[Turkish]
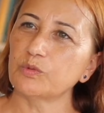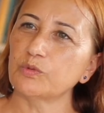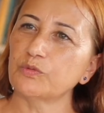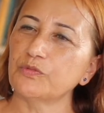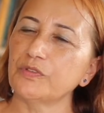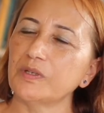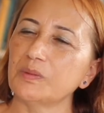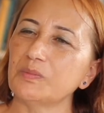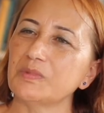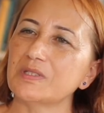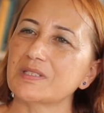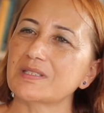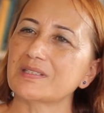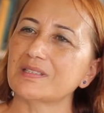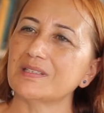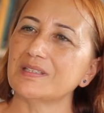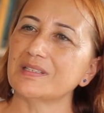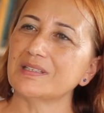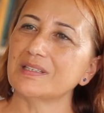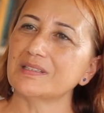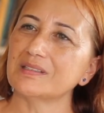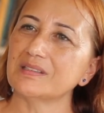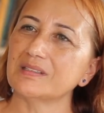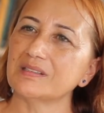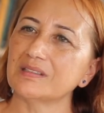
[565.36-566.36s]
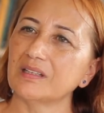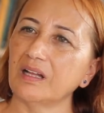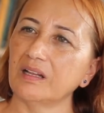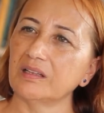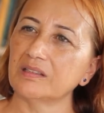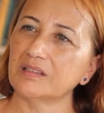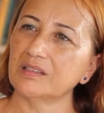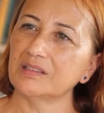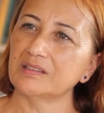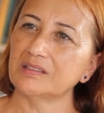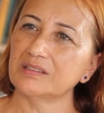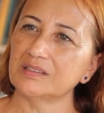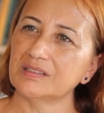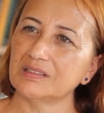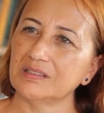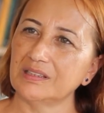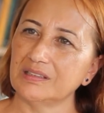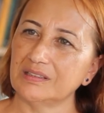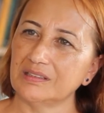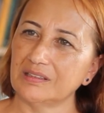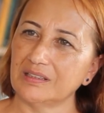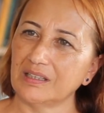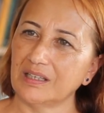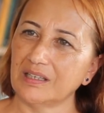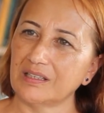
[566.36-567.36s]
bu feminist hareketin dalgaları
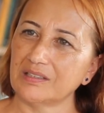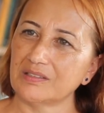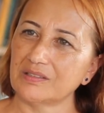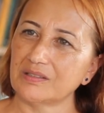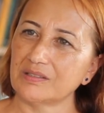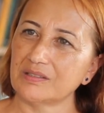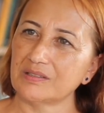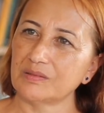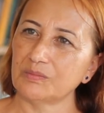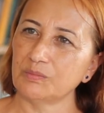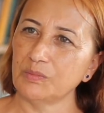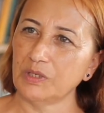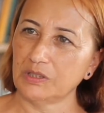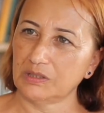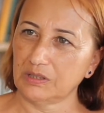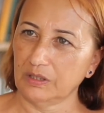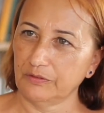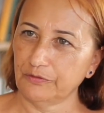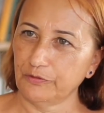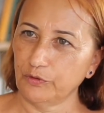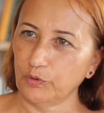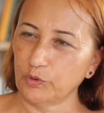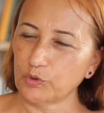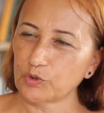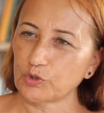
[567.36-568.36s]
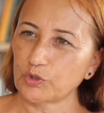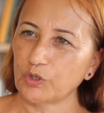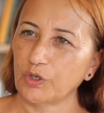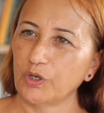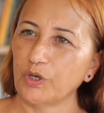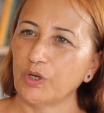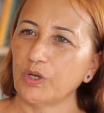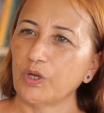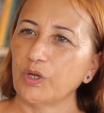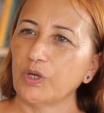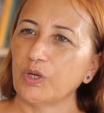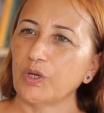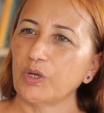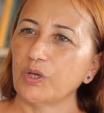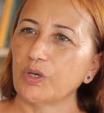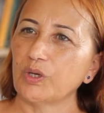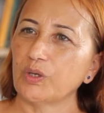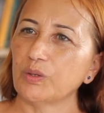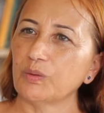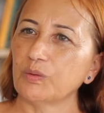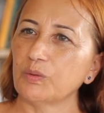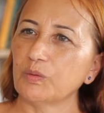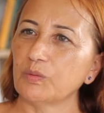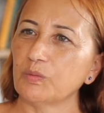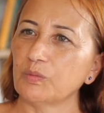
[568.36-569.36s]
denilen metafor
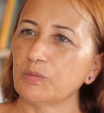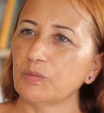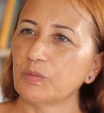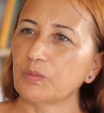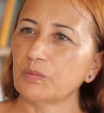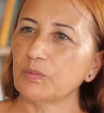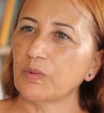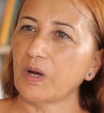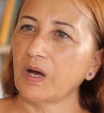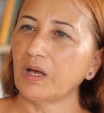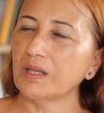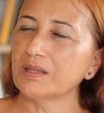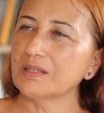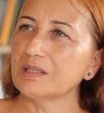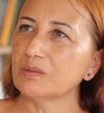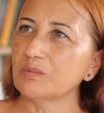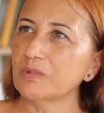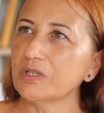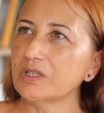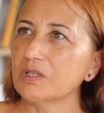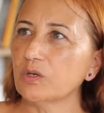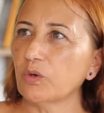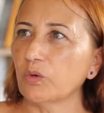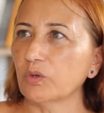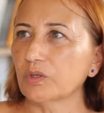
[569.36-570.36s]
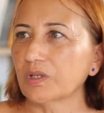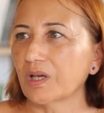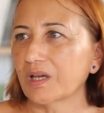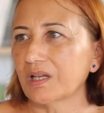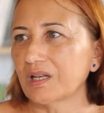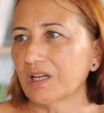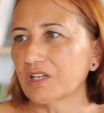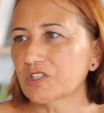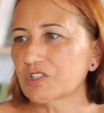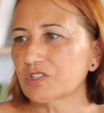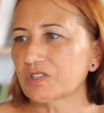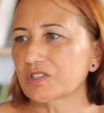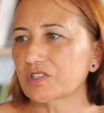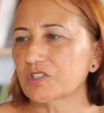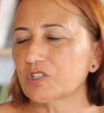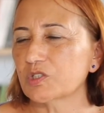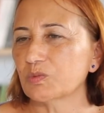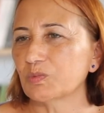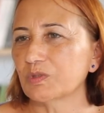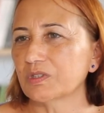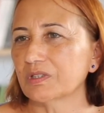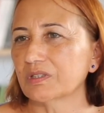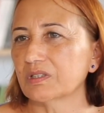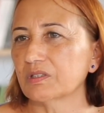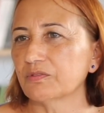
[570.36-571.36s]
e, anlamayı
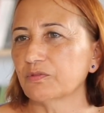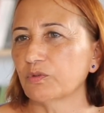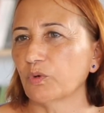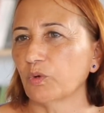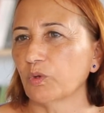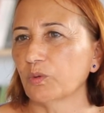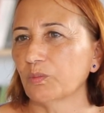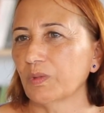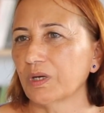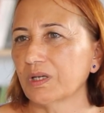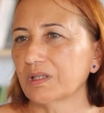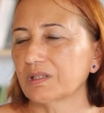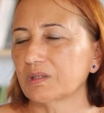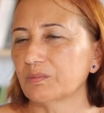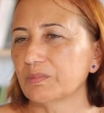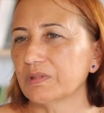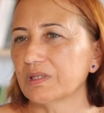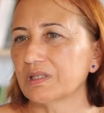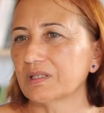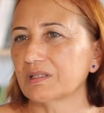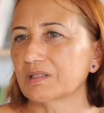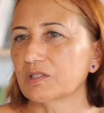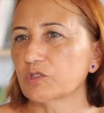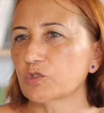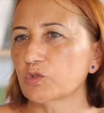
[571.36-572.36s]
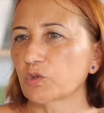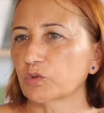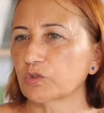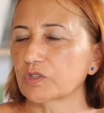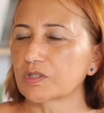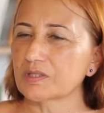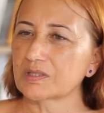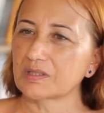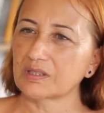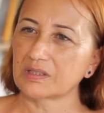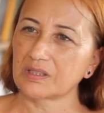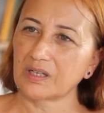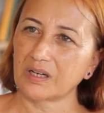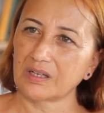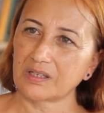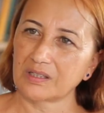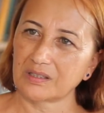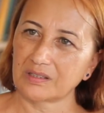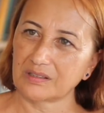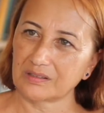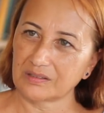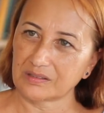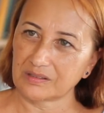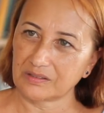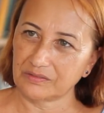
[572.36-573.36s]
kolaylaştırıcı bir tarafı olmakla birlikte çok da zarar
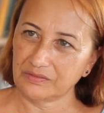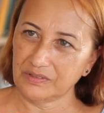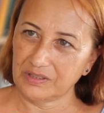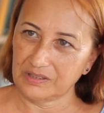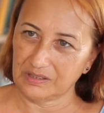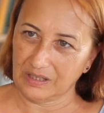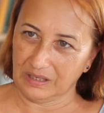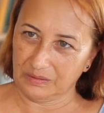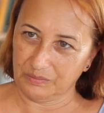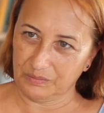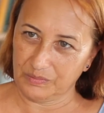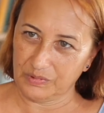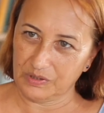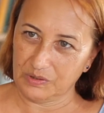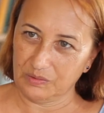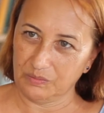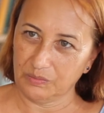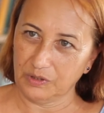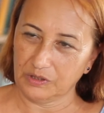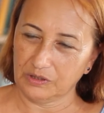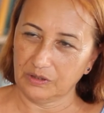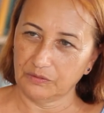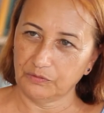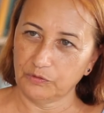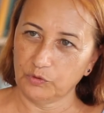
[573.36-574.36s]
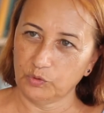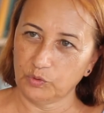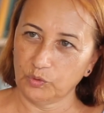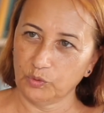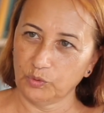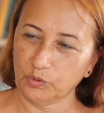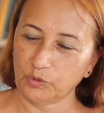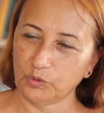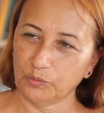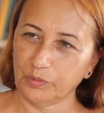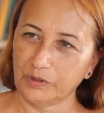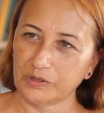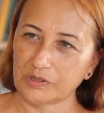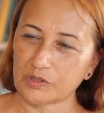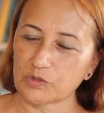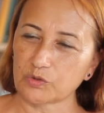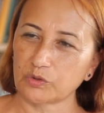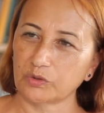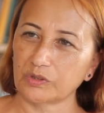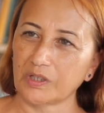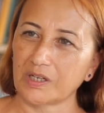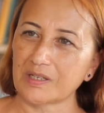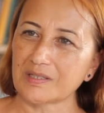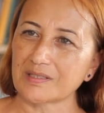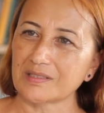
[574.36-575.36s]
veren bir metafor oldu bana
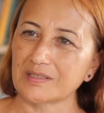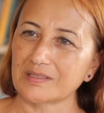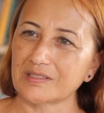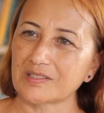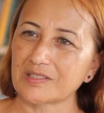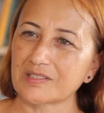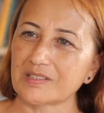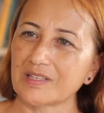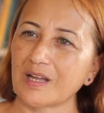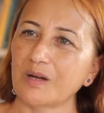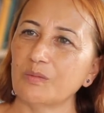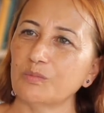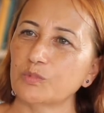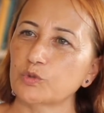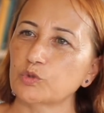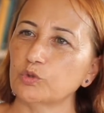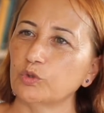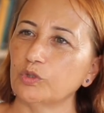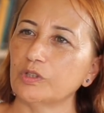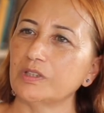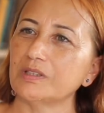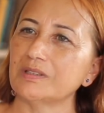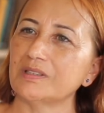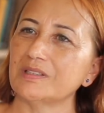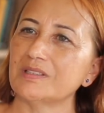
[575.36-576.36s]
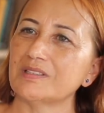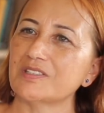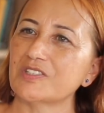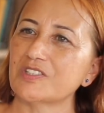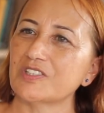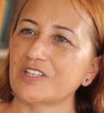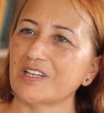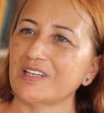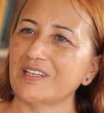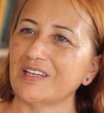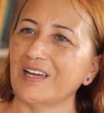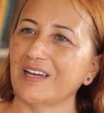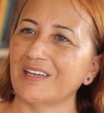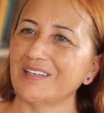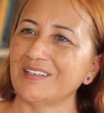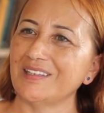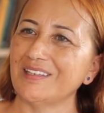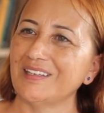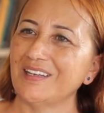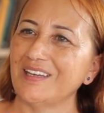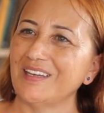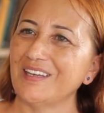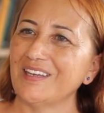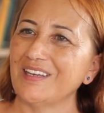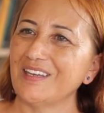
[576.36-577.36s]
sorarsanız. Tam bu söylediğiniz şey yani
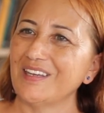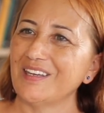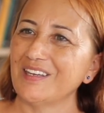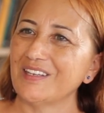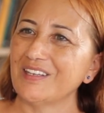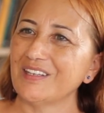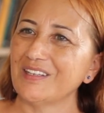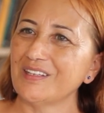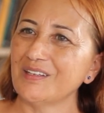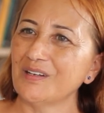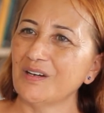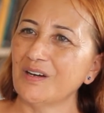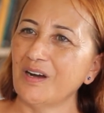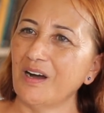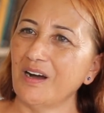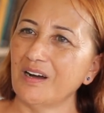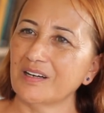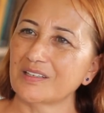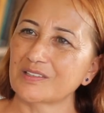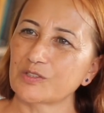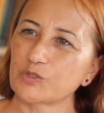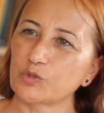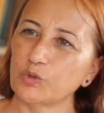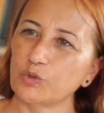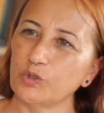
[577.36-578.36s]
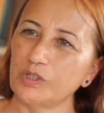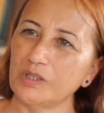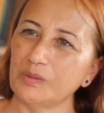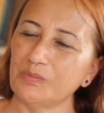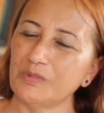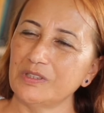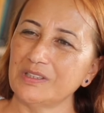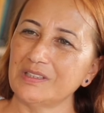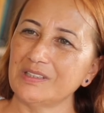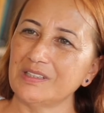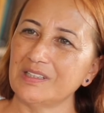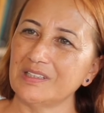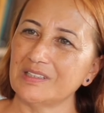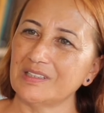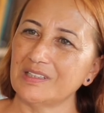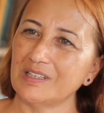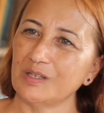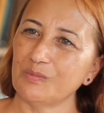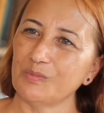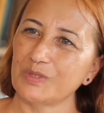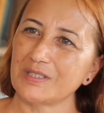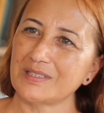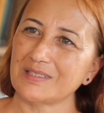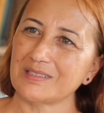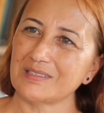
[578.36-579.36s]
e, hak söyleminin
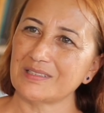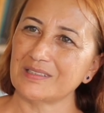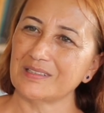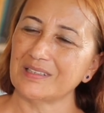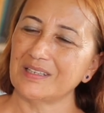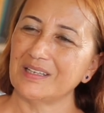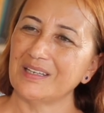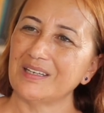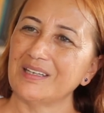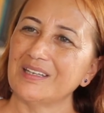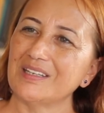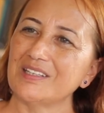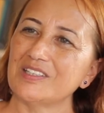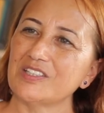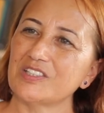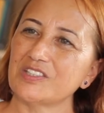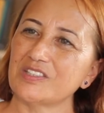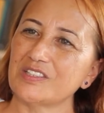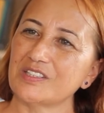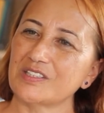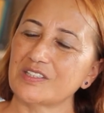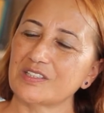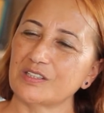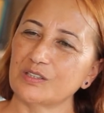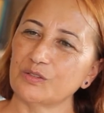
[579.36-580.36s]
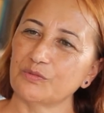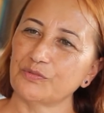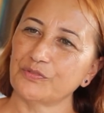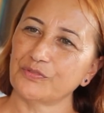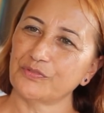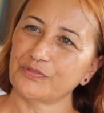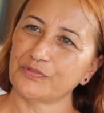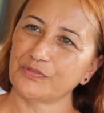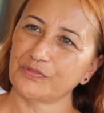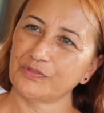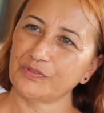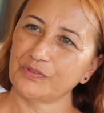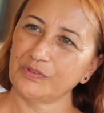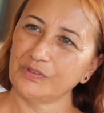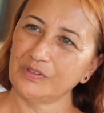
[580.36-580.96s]
gerilemesi, işte sınıf